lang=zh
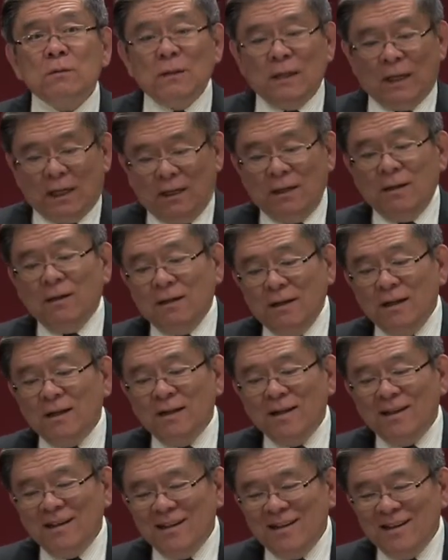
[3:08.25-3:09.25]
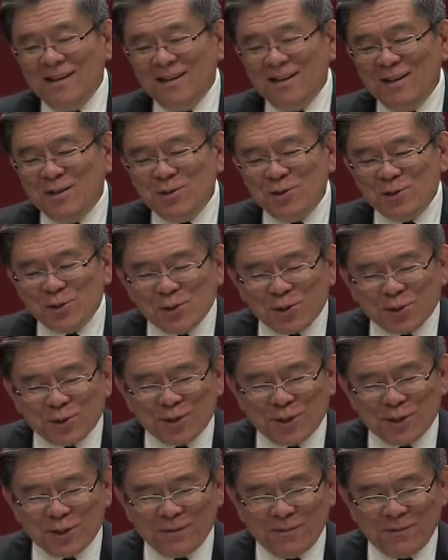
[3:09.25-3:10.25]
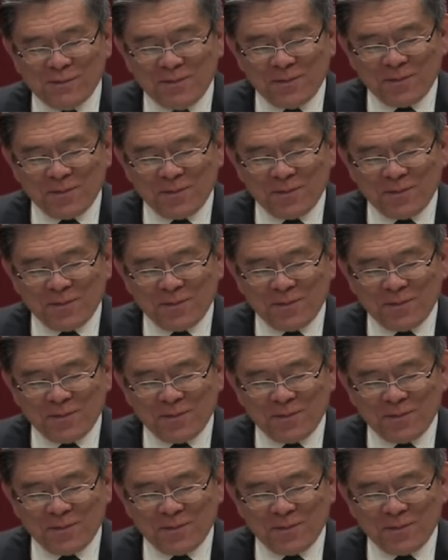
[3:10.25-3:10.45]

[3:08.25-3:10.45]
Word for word: 啊，就是